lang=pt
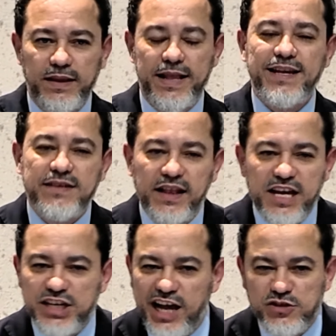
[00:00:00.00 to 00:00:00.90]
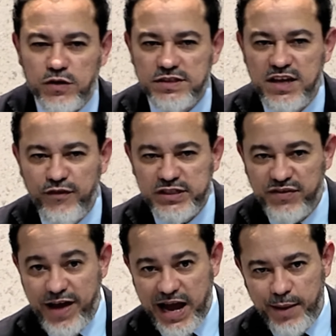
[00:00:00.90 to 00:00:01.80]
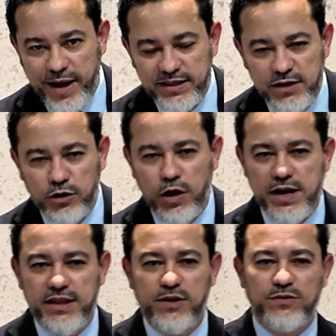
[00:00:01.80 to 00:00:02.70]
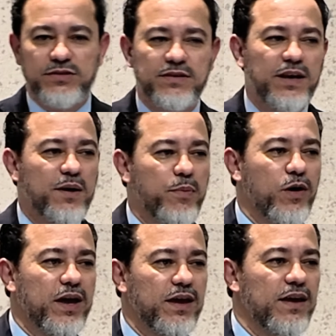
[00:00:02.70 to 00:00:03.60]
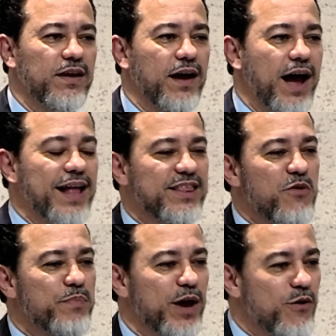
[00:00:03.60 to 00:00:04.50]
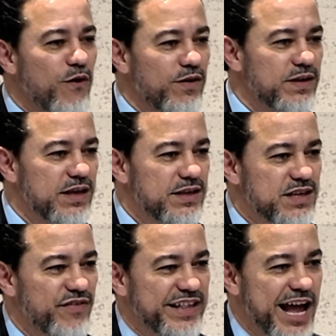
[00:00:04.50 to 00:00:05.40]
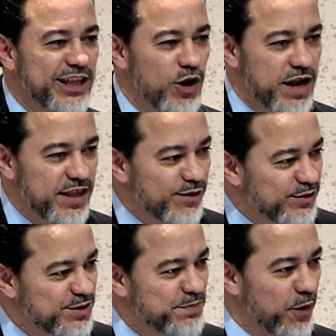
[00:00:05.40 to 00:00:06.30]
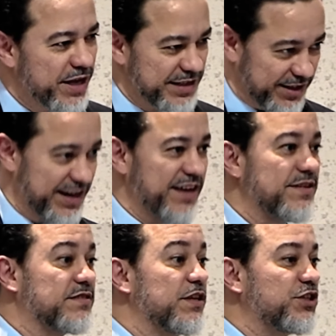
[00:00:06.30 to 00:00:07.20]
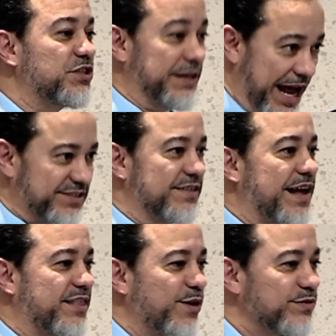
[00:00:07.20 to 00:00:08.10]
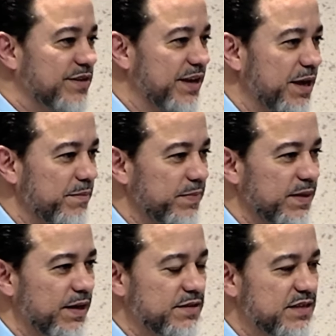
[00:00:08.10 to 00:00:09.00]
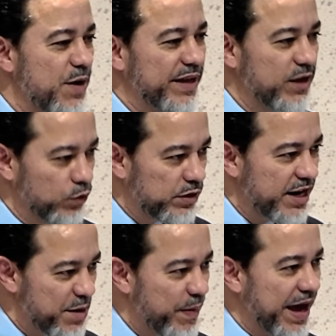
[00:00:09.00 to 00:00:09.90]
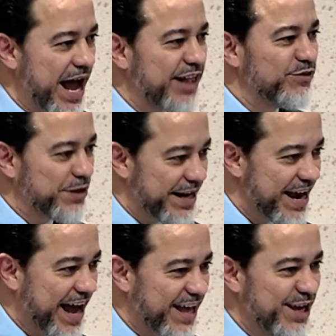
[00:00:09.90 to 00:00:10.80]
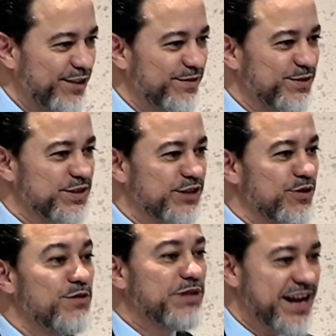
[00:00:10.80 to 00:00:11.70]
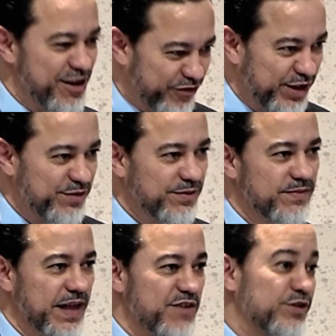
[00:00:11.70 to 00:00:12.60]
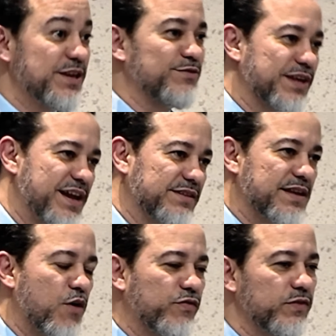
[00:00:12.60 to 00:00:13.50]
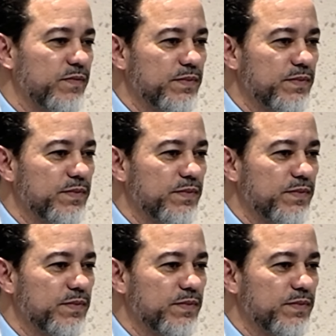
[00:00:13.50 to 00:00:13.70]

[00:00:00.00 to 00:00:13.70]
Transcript: Nessa linha de raciocínio você vai acabar dando glória a Deus porque Adão pecou? Você vai dar glória a Deus porque Satanás existe? Graças a Deus? Porque senão Adão não teria pecado, não teria caído, Jesus não teria vindo, né? e você não seria salvo.